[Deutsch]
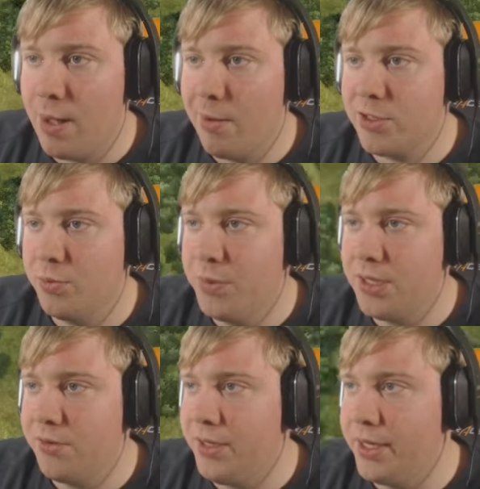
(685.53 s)
Aber was noch ein
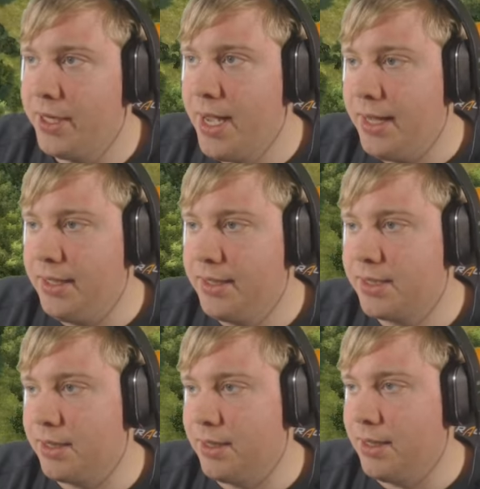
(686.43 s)
bisschen fehlt,
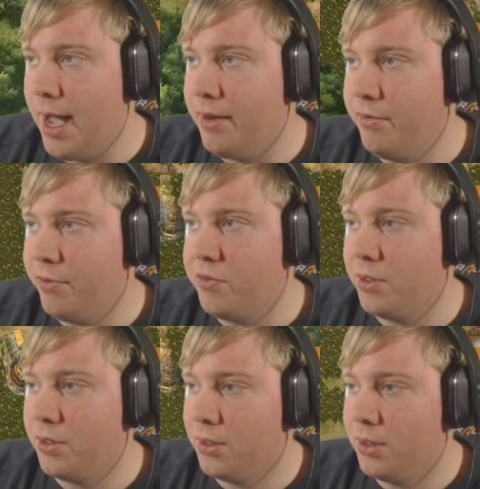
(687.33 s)
ist äh, Hanf.
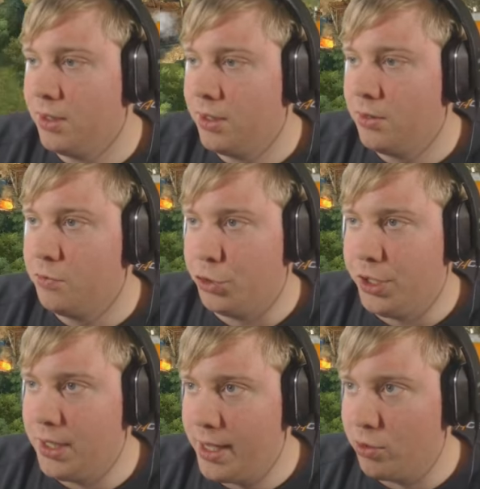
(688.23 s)
Für
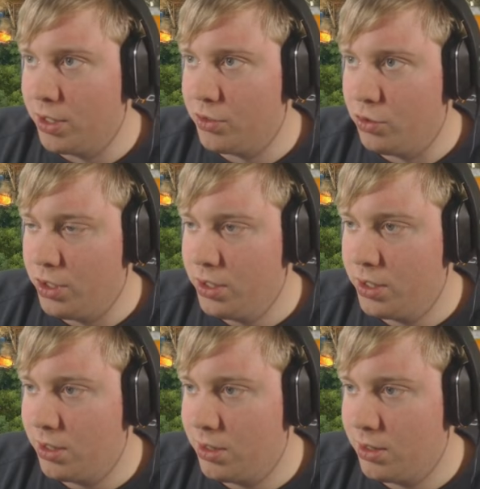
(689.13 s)
die Kleidung
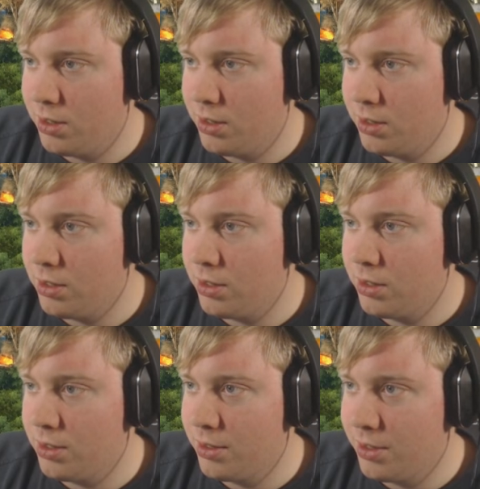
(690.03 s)
natürlich.
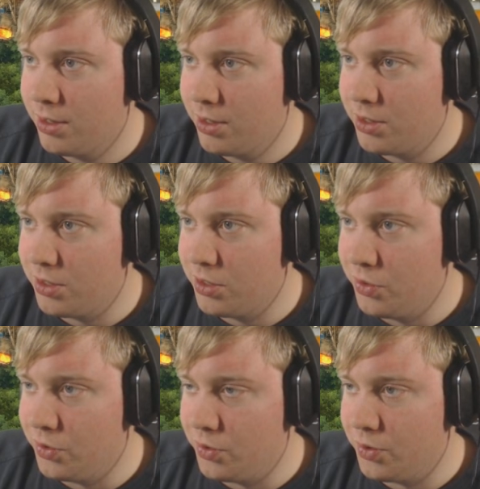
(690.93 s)

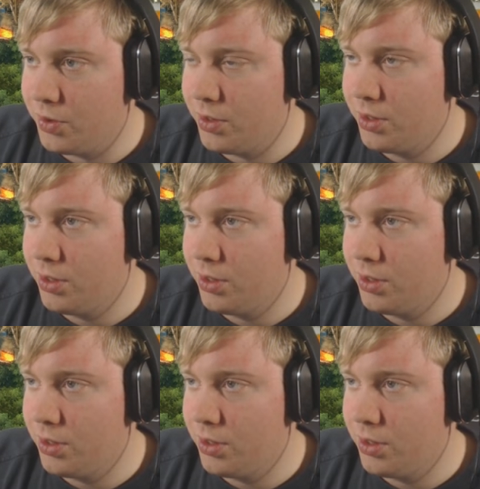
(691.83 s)
So.